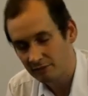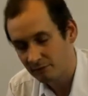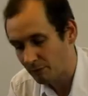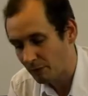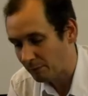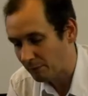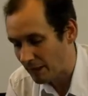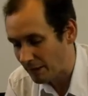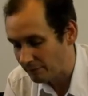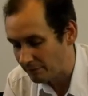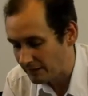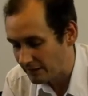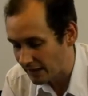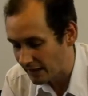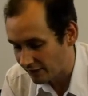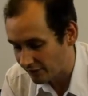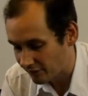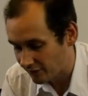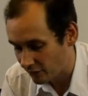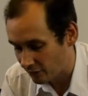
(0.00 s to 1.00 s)
Man bleibt nie
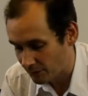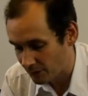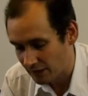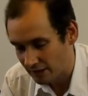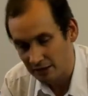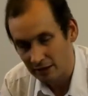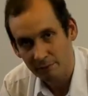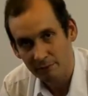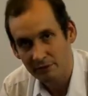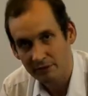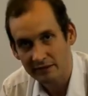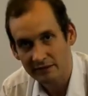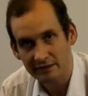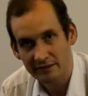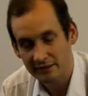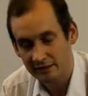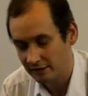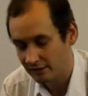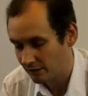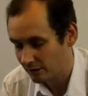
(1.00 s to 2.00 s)
ganz sauber in der
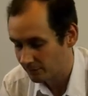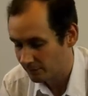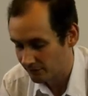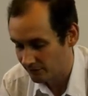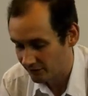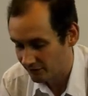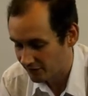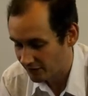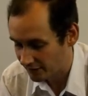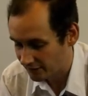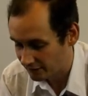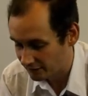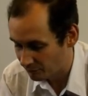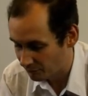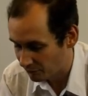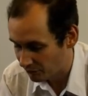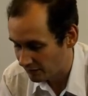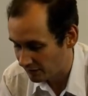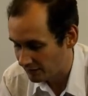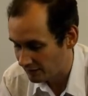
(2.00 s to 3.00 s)
Politik, ich glaube, das ist gar nicht
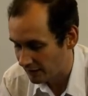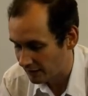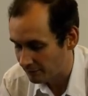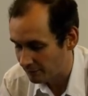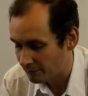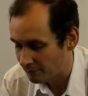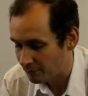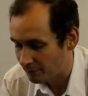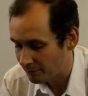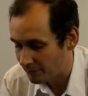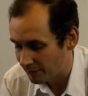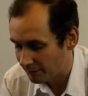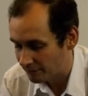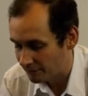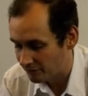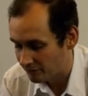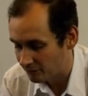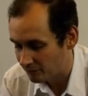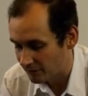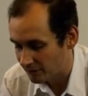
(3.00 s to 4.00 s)
möglich, aber man bleibt
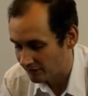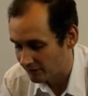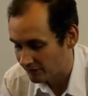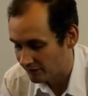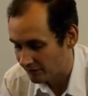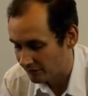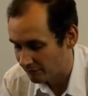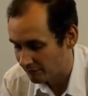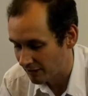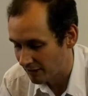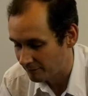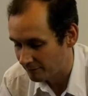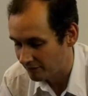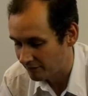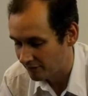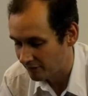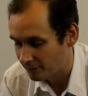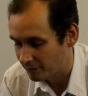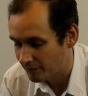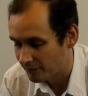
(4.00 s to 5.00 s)
zumindest in dem Rahmen
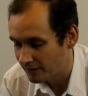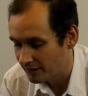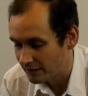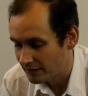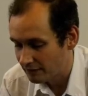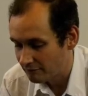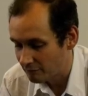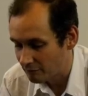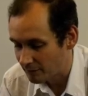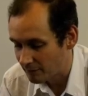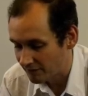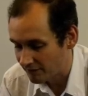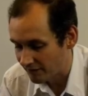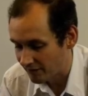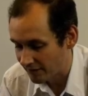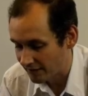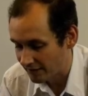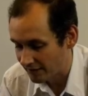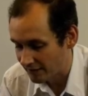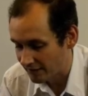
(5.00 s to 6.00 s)
sauber, wo man
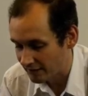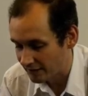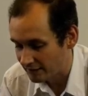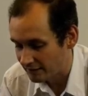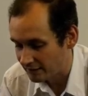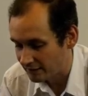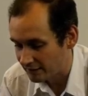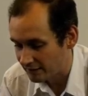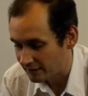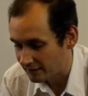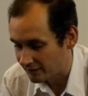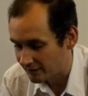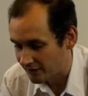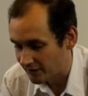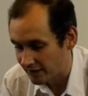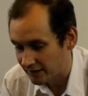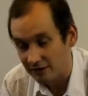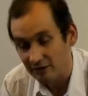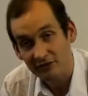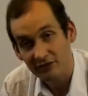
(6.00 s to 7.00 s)
sagen kann, das
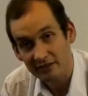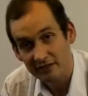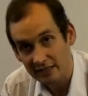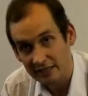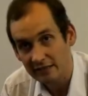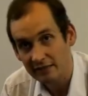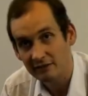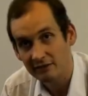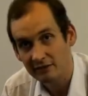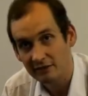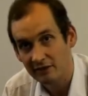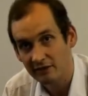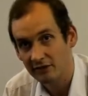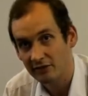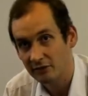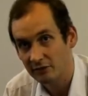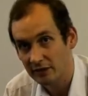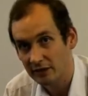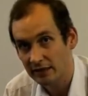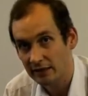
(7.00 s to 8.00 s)
kann ich vertreten und das
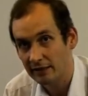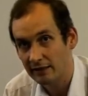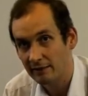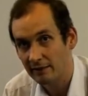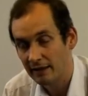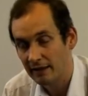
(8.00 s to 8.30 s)
ist okay.